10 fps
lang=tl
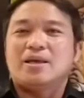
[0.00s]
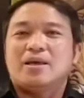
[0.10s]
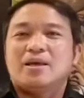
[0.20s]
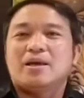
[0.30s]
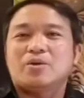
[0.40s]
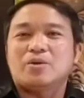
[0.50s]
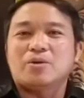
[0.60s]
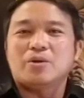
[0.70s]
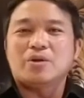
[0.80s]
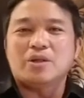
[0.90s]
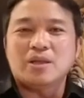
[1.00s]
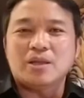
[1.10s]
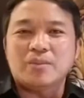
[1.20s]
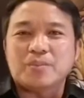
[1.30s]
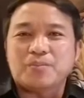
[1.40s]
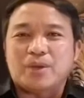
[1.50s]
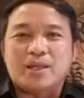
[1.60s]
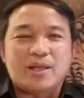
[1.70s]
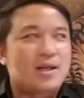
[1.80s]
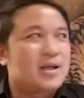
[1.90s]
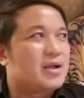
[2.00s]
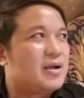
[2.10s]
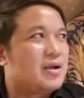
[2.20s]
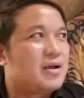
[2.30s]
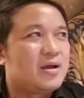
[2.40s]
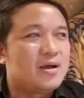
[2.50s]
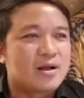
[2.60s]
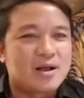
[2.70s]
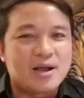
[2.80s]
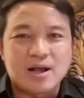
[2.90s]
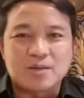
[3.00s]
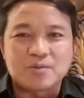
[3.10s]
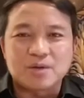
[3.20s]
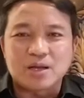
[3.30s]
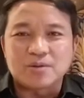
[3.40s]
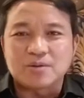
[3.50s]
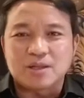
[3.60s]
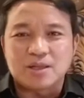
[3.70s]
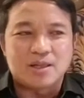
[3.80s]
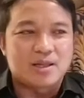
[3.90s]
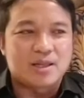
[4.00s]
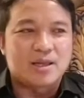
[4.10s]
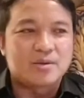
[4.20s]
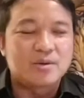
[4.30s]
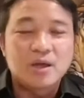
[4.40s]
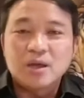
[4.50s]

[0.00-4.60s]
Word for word: Ito hindi naman pwedeng uh, ah, gaganon na lang tayo.